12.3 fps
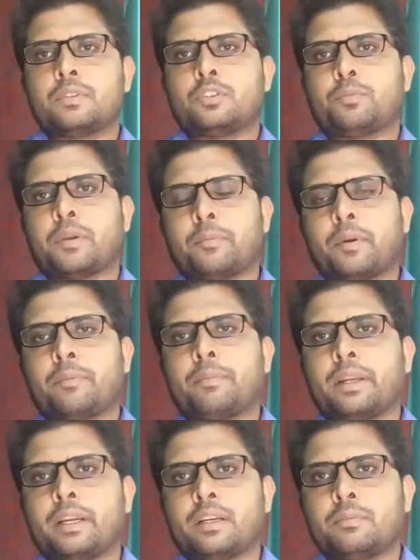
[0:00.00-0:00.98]
जो पेपर
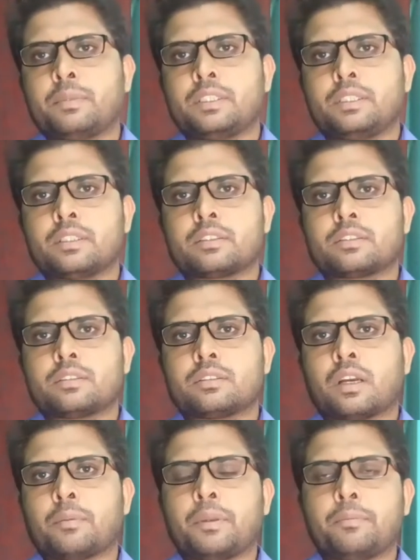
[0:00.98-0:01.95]
प्लेट बिजनेस
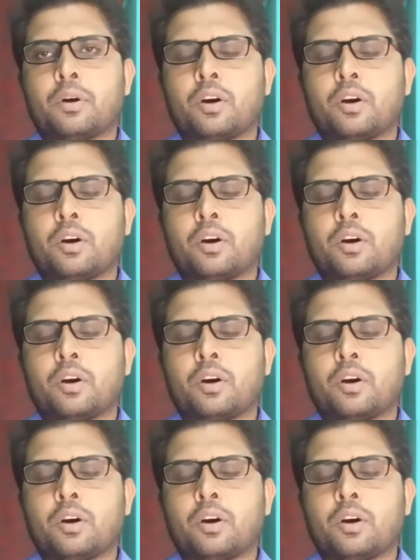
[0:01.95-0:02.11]
अभी